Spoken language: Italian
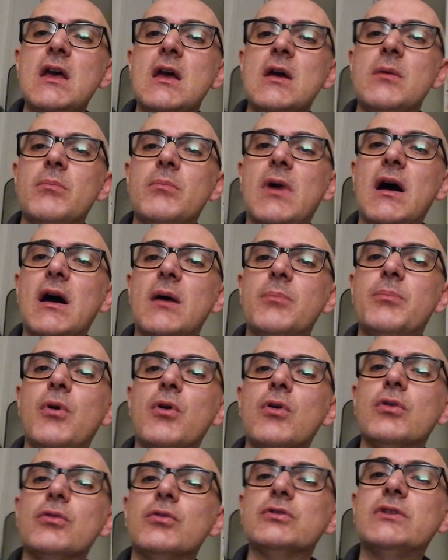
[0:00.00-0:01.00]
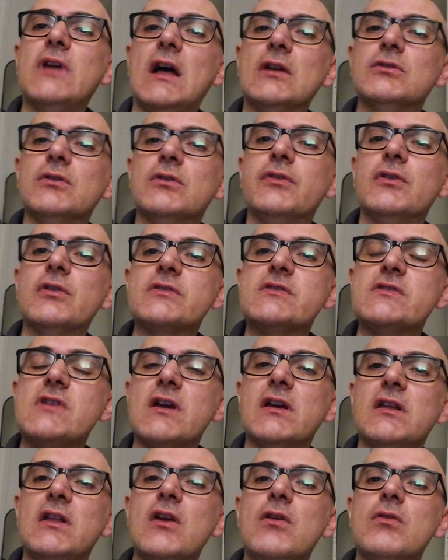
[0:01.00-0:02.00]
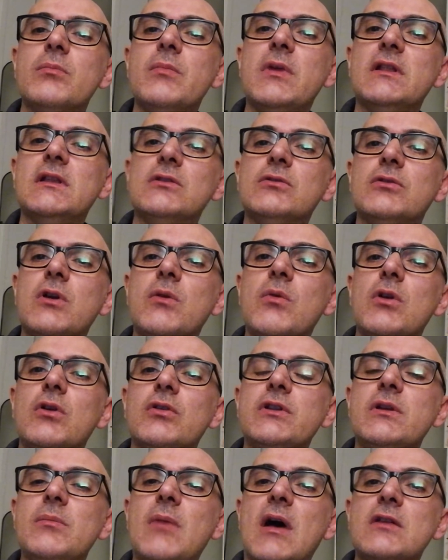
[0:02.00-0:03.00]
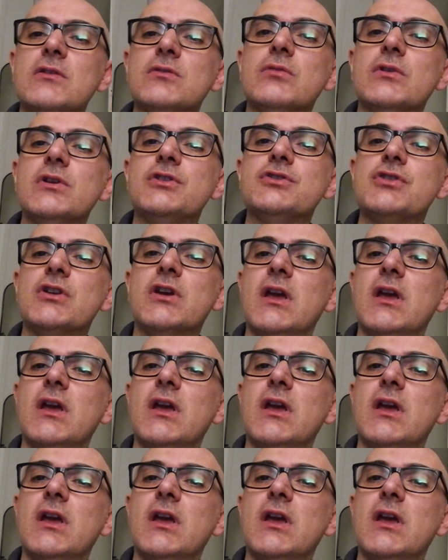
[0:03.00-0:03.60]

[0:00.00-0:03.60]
ma poco notato forse anche dai commentatori, quello di Manzukic che